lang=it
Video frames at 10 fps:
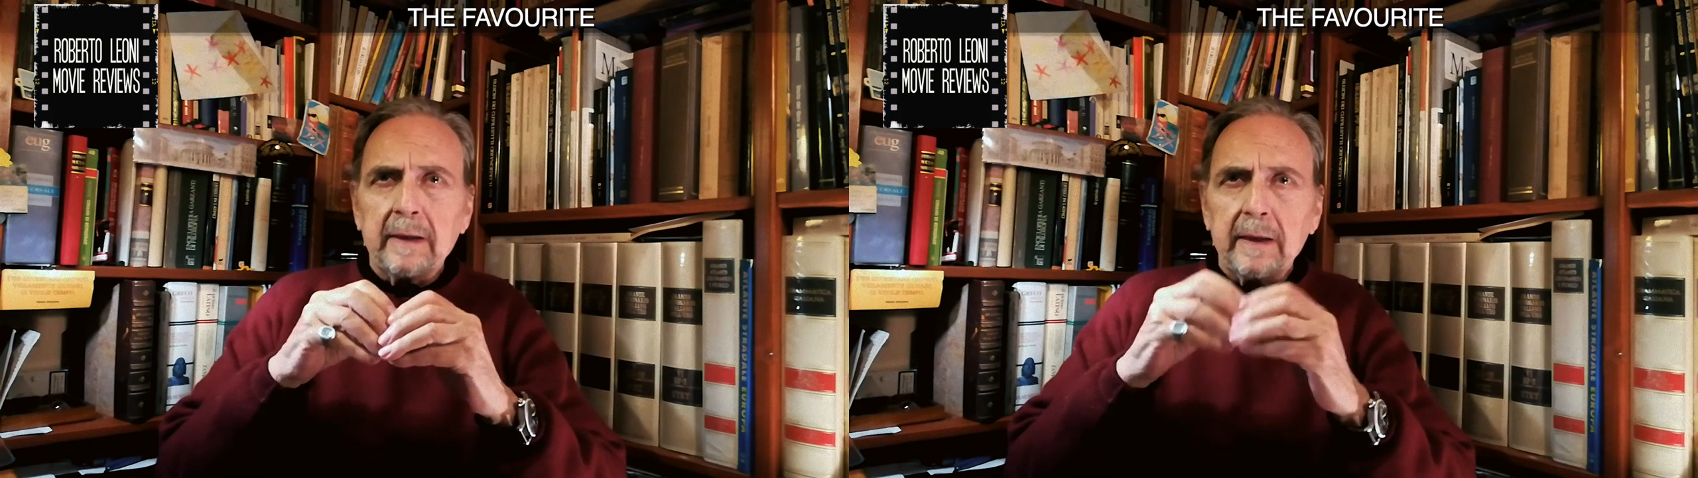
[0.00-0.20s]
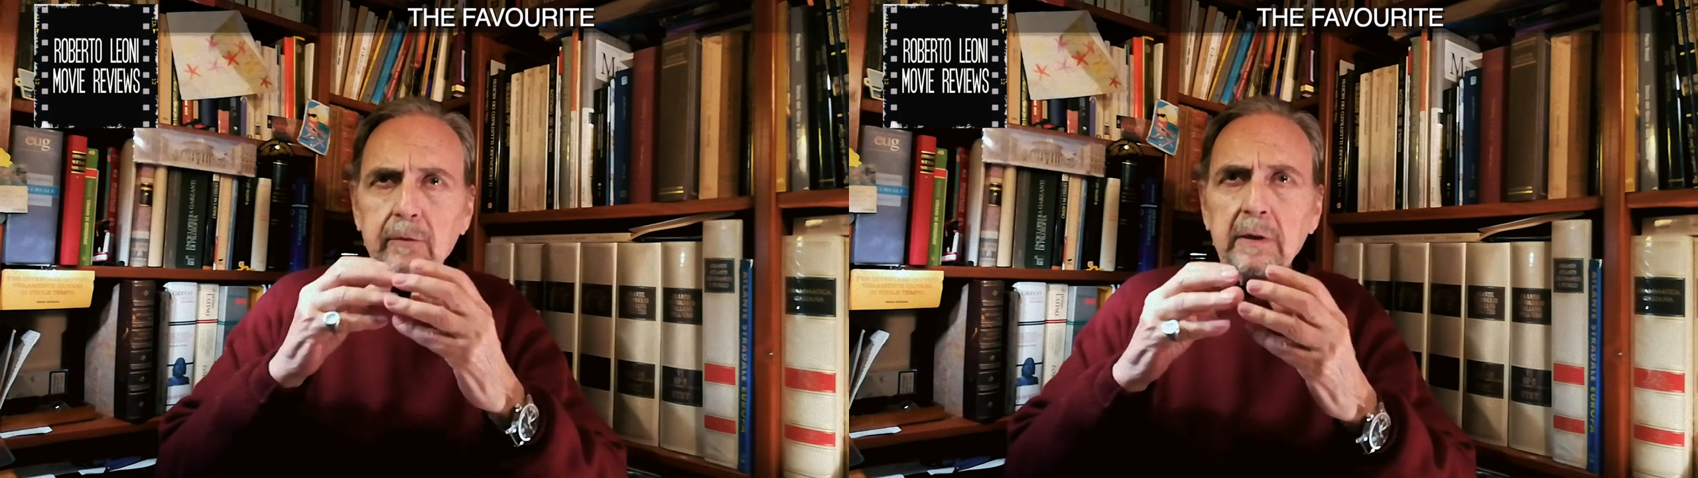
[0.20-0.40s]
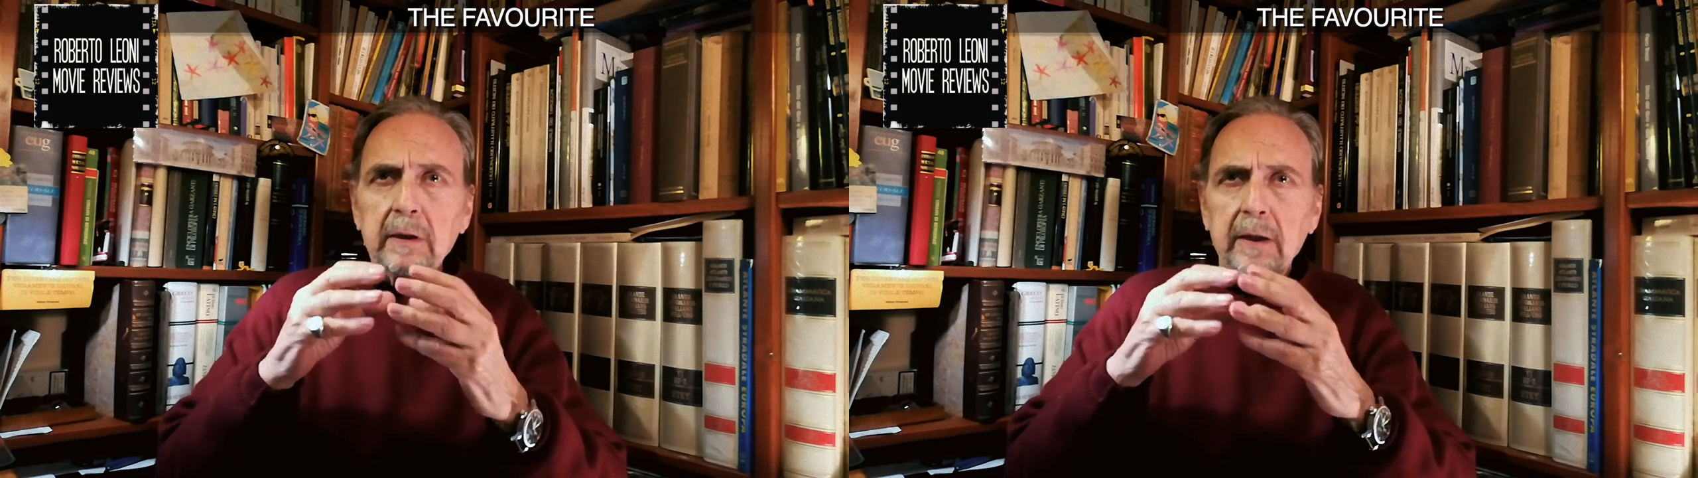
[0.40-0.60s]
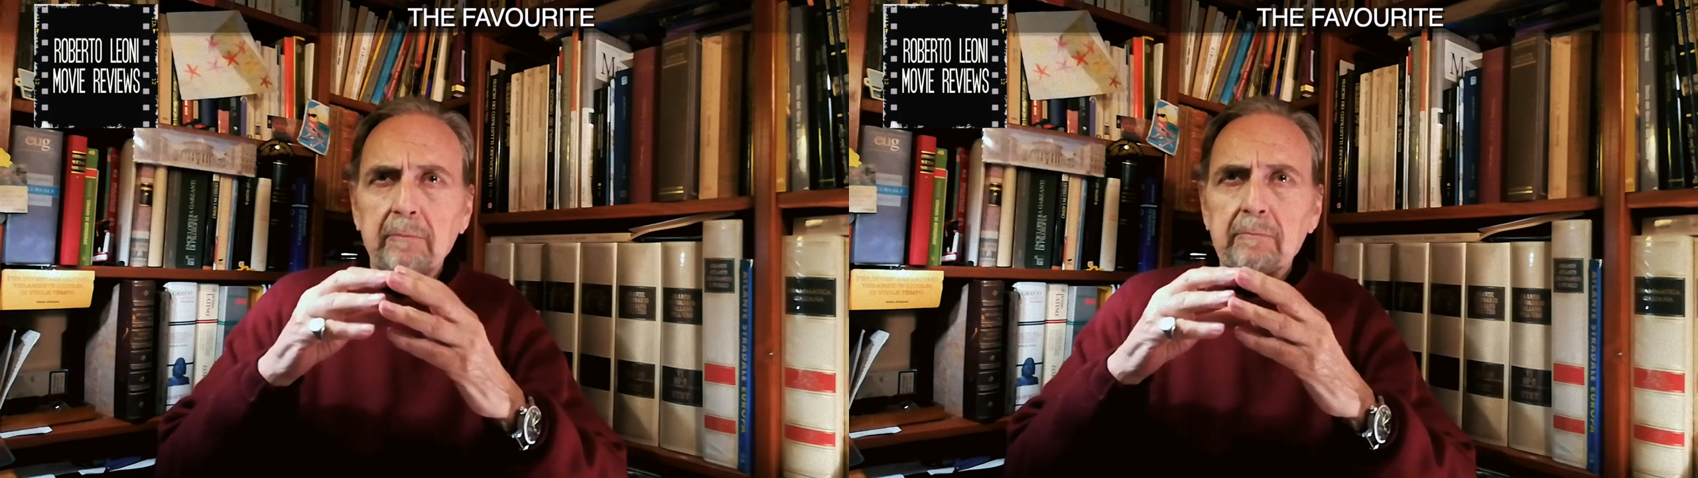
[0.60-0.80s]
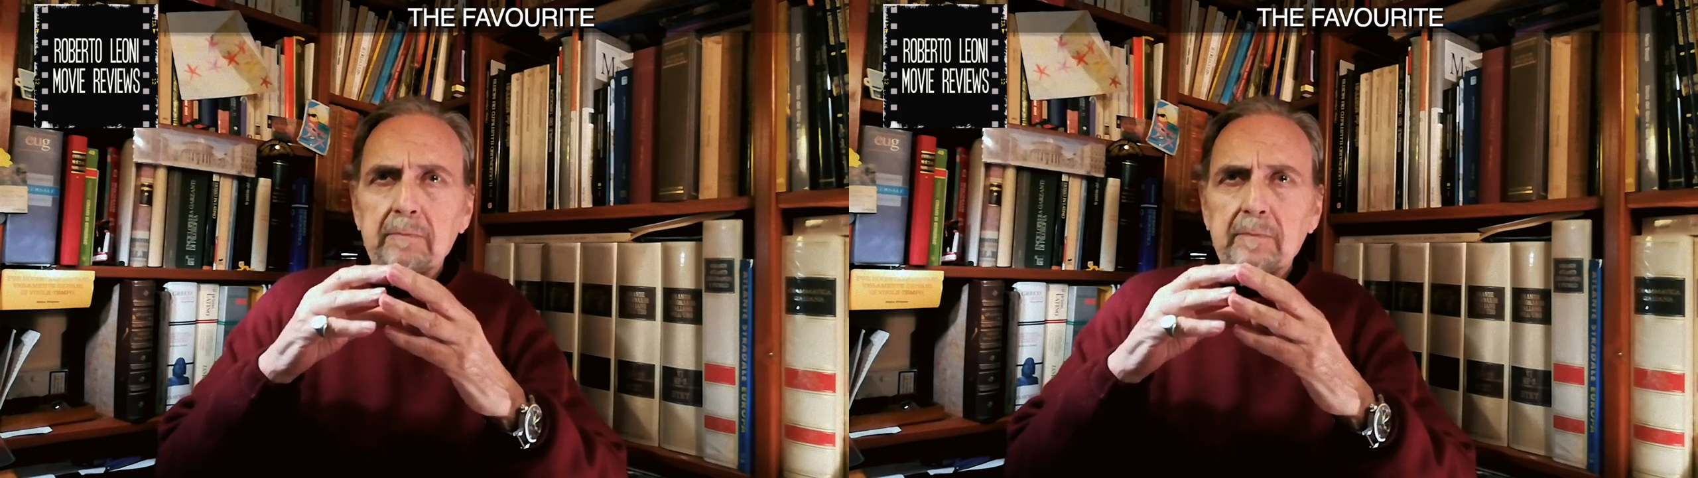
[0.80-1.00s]
E quindi
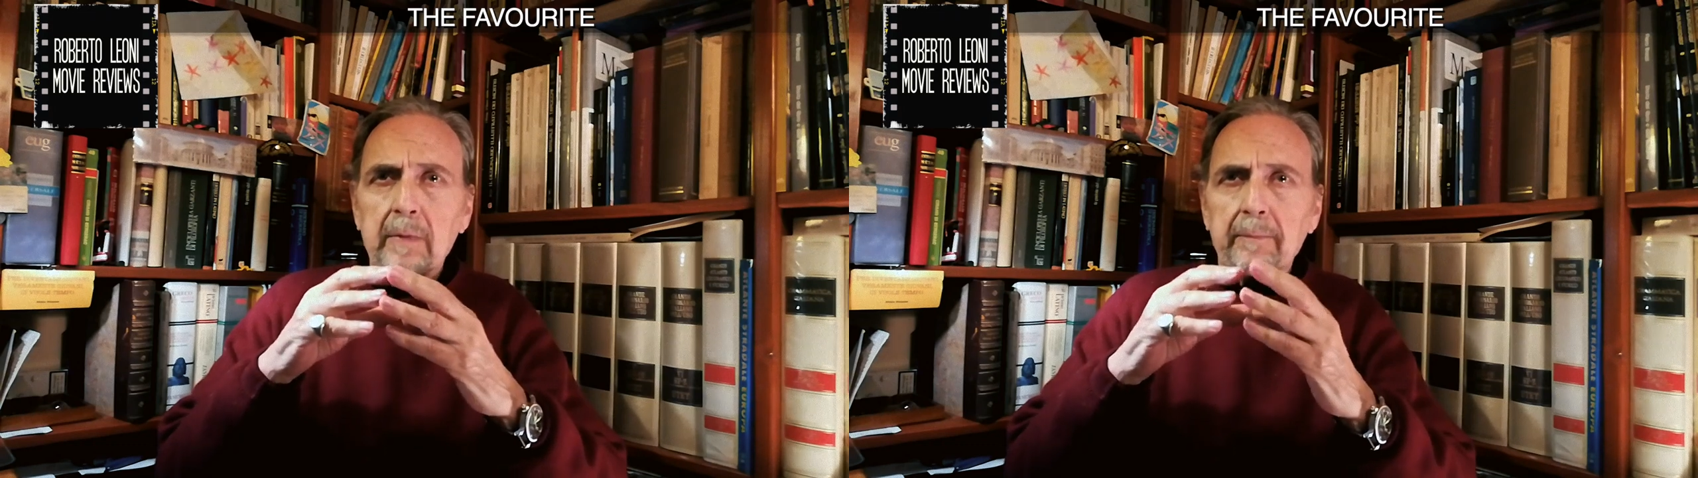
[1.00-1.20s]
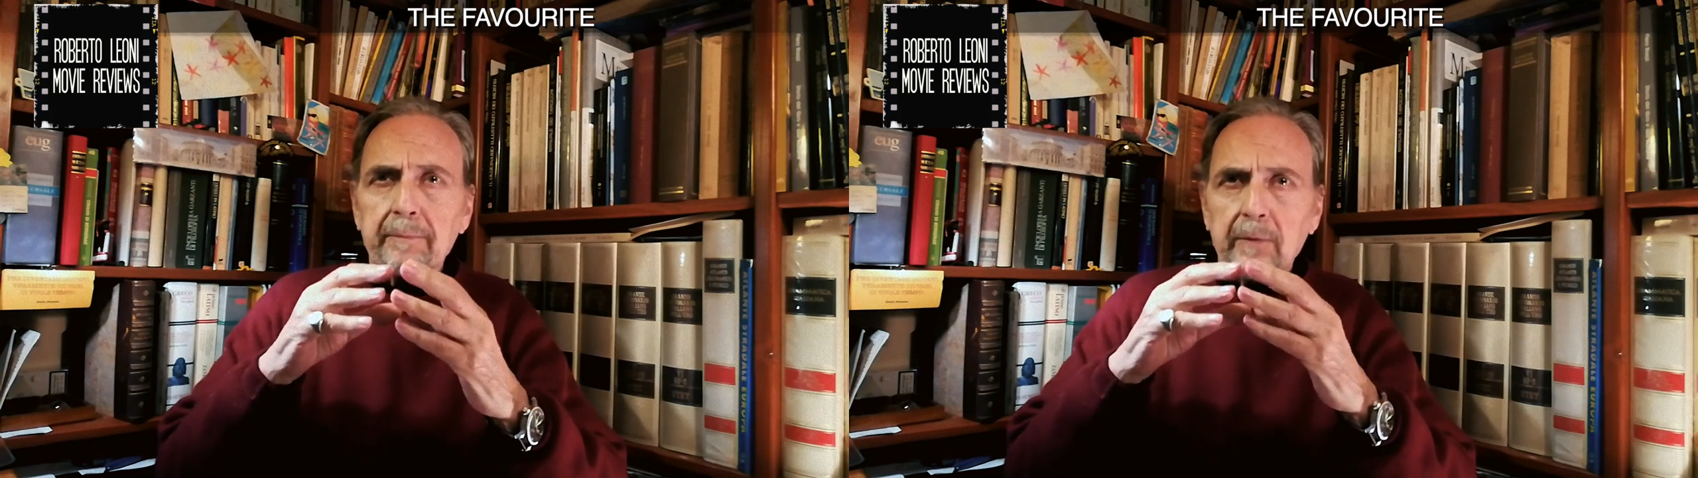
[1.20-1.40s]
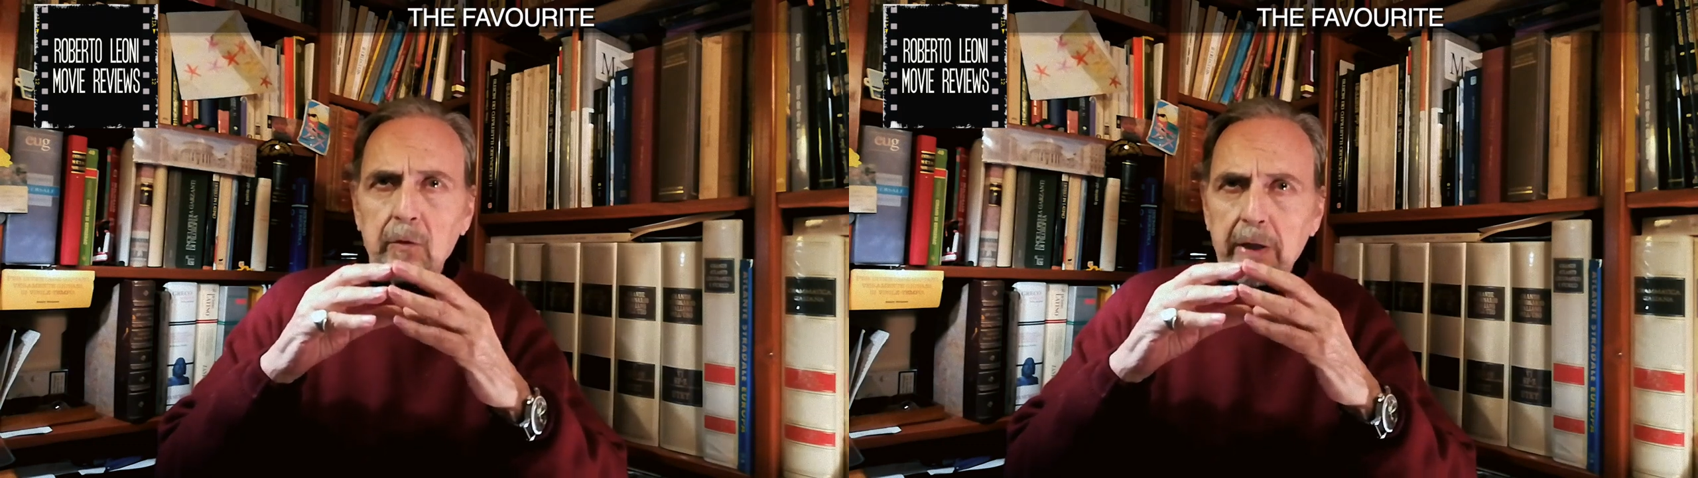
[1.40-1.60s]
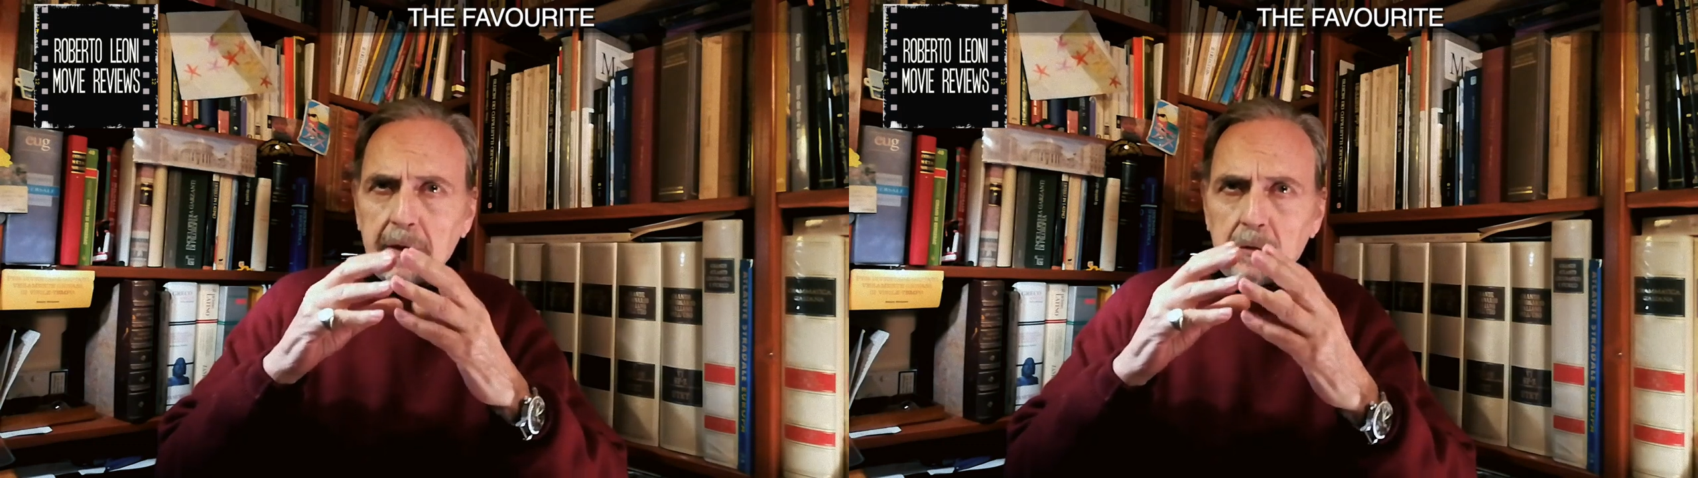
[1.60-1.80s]
è eh,